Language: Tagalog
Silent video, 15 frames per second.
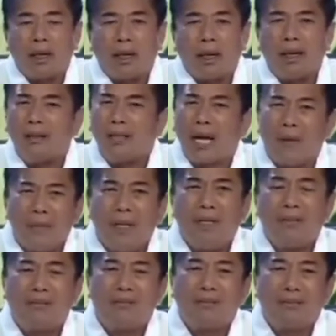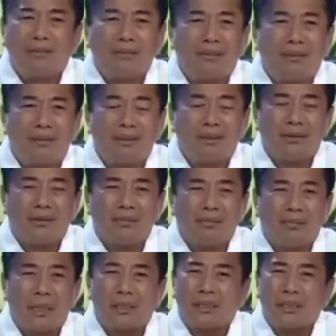ang daming may